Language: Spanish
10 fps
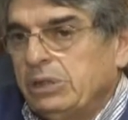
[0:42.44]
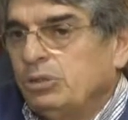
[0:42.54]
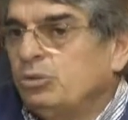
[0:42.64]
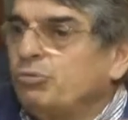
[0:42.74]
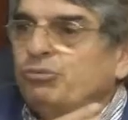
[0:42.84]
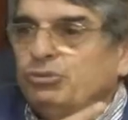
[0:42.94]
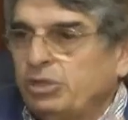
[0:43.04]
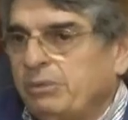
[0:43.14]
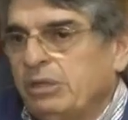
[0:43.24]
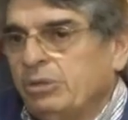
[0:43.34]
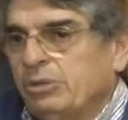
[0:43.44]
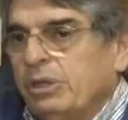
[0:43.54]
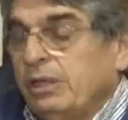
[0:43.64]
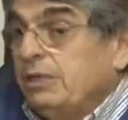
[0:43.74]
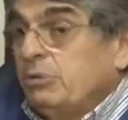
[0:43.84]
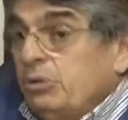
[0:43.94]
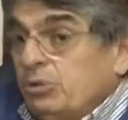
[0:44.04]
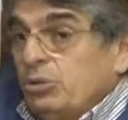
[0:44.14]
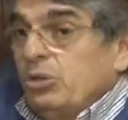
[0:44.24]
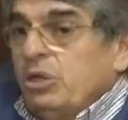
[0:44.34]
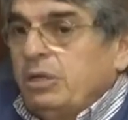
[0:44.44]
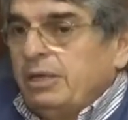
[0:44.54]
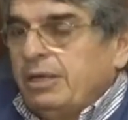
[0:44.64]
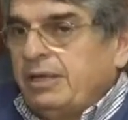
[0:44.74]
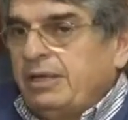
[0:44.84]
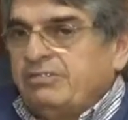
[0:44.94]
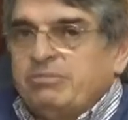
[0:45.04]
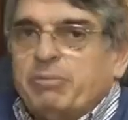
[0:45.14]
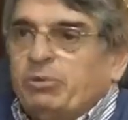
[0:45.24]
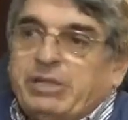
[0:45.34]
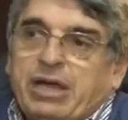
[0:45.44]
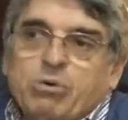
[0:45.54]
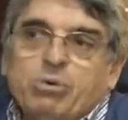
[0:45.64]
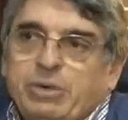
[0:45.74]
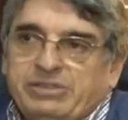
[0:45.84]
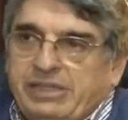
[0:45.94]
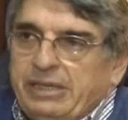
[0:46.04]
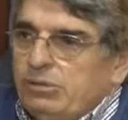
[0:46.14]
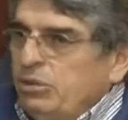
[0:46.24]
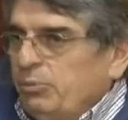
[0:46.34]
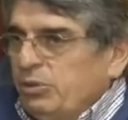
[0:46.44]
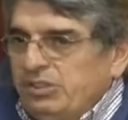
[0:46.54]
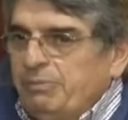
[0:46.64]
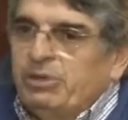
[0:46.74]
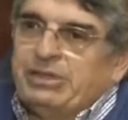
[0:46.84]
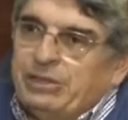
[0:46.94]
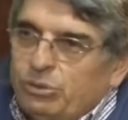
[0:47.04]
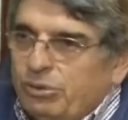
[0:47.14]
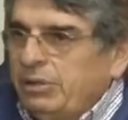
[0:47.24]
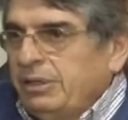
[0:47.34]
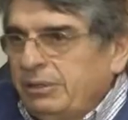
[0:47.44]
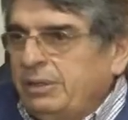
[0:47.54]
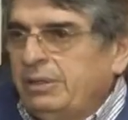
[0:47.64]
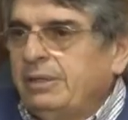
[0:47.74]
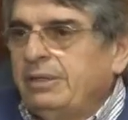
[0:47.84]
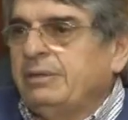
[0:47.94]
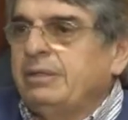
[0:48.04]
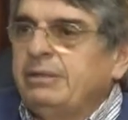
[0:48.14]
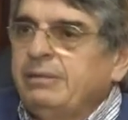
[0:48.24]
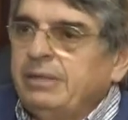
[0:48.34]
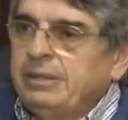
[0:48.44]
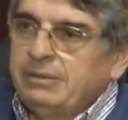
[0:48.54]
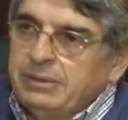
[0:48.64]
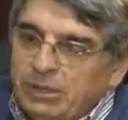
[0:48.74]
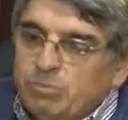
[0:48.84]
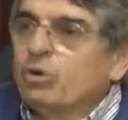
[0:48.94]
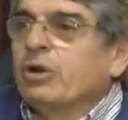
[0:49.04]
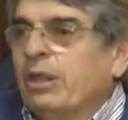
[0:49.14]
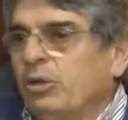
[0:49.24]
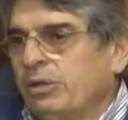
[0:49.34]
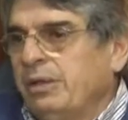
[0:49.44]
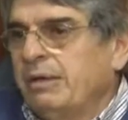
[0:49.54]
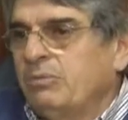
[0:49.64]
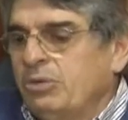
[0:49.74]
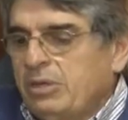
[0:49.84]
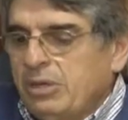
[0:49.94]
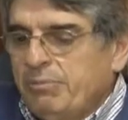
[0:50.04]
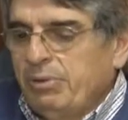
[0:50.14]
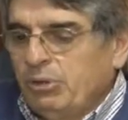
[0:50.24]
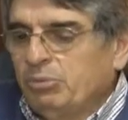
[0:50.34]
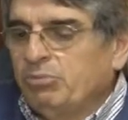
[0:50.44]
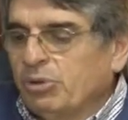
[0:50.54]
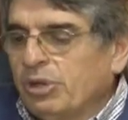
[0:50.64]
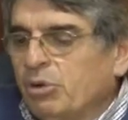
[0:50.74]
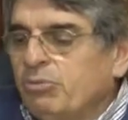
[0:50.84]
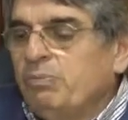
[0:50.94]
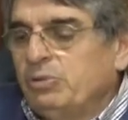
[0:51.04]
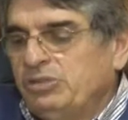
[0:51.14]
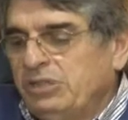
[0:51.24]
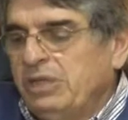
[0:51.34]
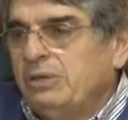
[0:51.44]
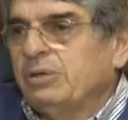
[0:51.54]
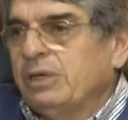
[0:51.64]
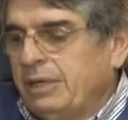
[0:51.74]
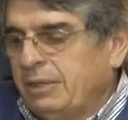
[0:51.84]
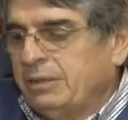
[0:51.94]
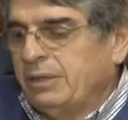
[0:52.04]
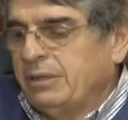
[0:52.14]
y todo en funcionamiento. En este momento, eh, si me preguntás cómo va a ser, no te lo puedo decir porque está todo en, en un borrador, digamos, pero en un borrador muy positivo que